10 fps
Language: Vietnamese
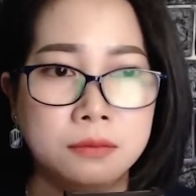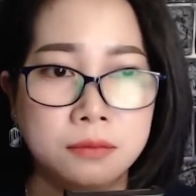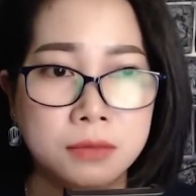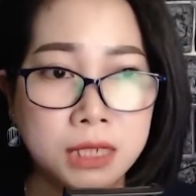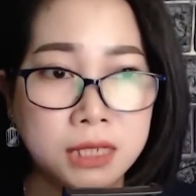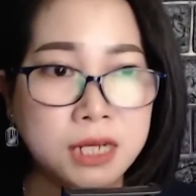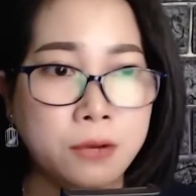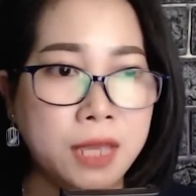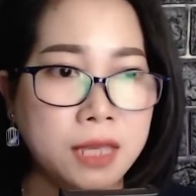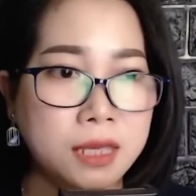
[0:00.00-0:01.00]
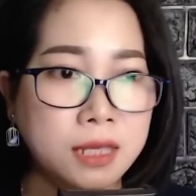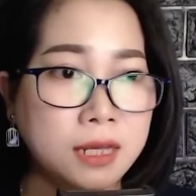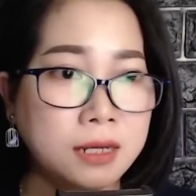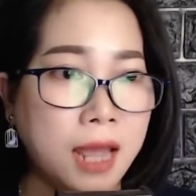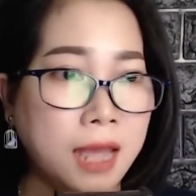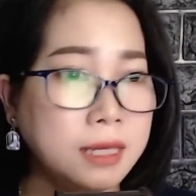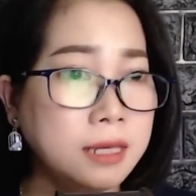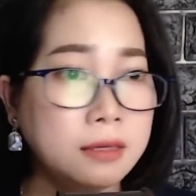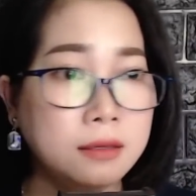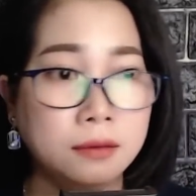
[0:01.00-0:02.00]
Lương sau vài giây kinh hãi,
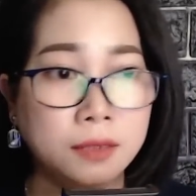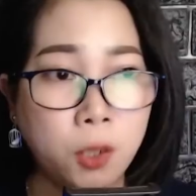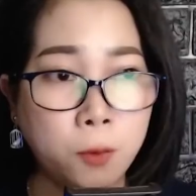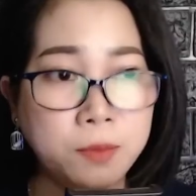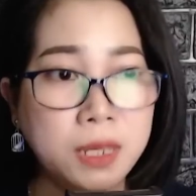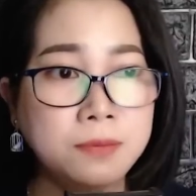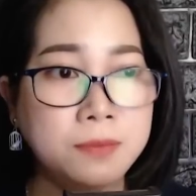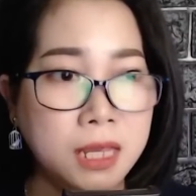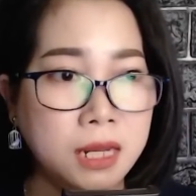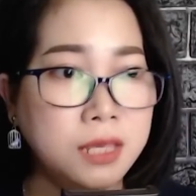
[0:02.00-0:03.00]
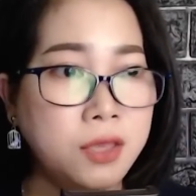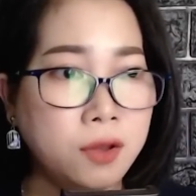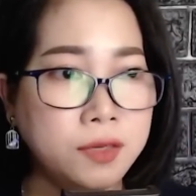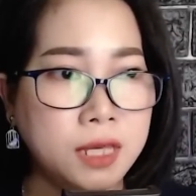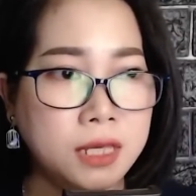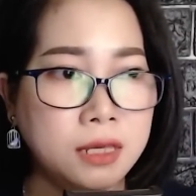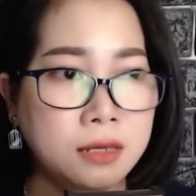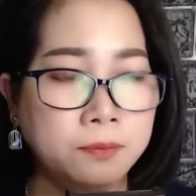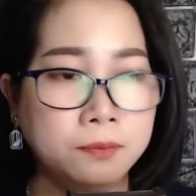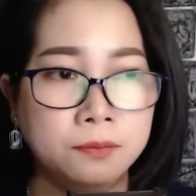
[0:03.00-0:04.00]
không biết vì lý do gì
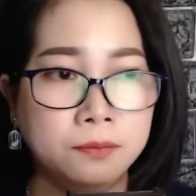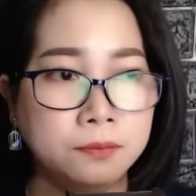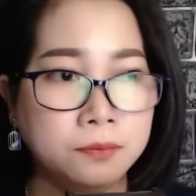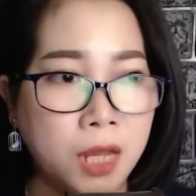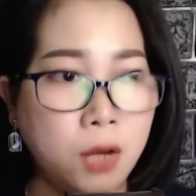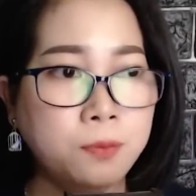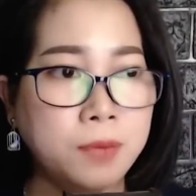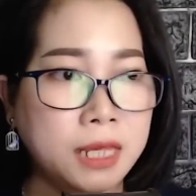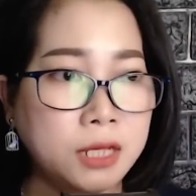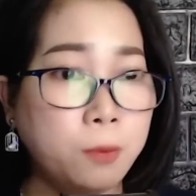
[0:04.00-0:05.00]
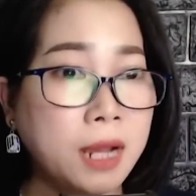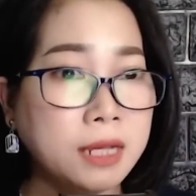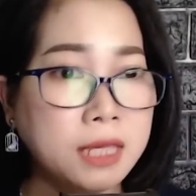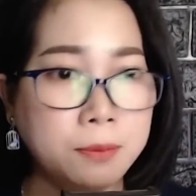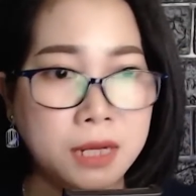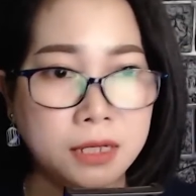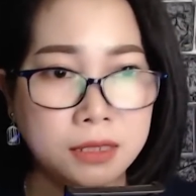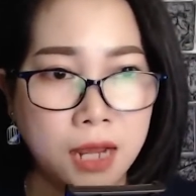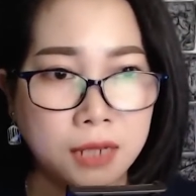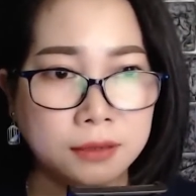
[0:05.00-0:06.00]
thì lúc này cũng đã kịp định
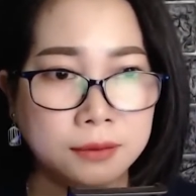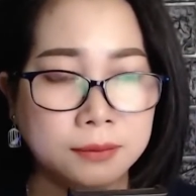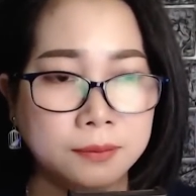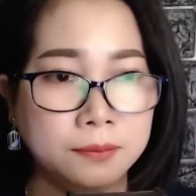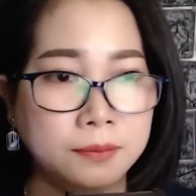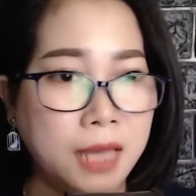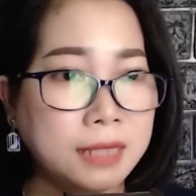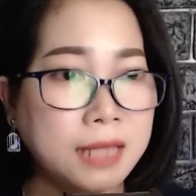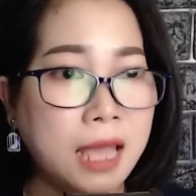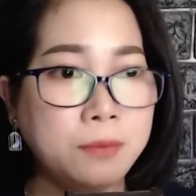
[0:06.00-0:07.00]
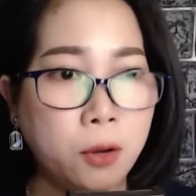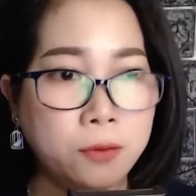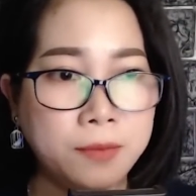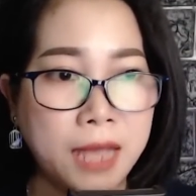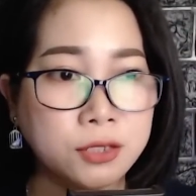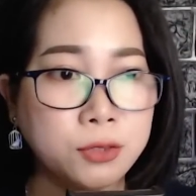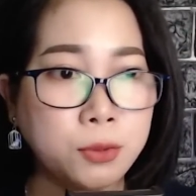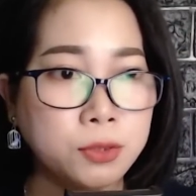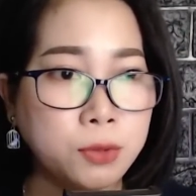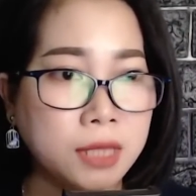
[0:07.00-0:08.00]
thần. Anh ta vội vàng
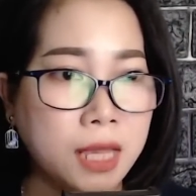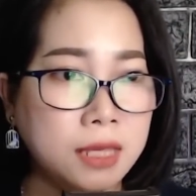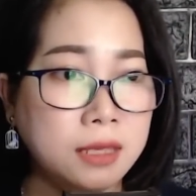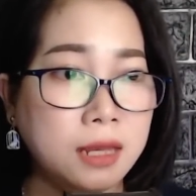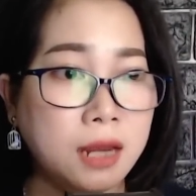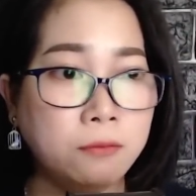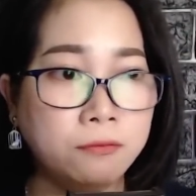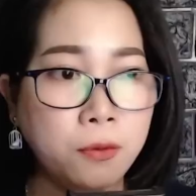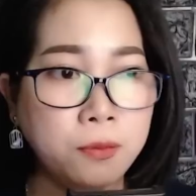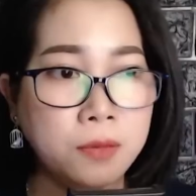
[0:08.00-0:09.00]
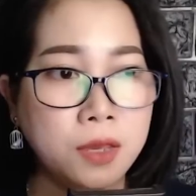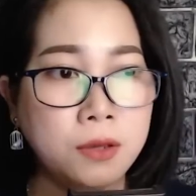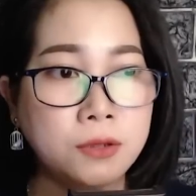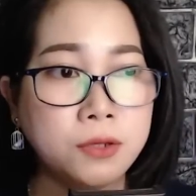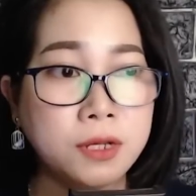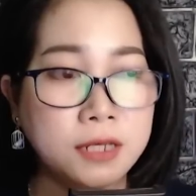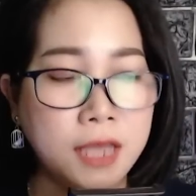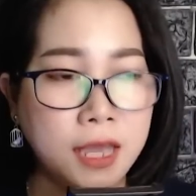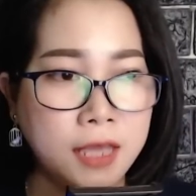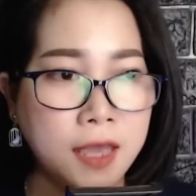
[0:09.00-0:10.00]
xua xua tay nhìn ông Phúc, rồi cười
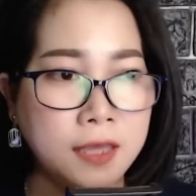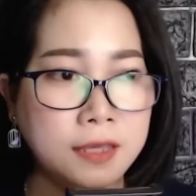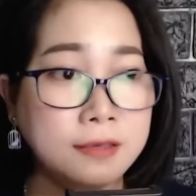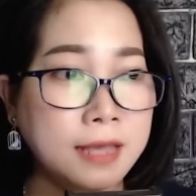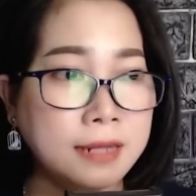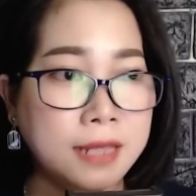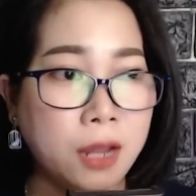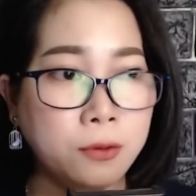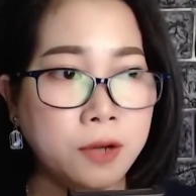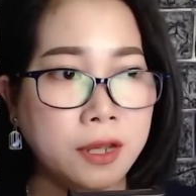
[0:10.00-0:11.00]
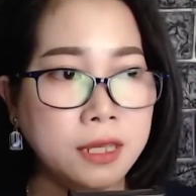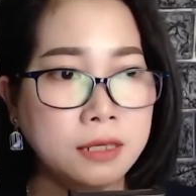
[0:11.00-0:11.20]
hề hề nhanh nhảu nói: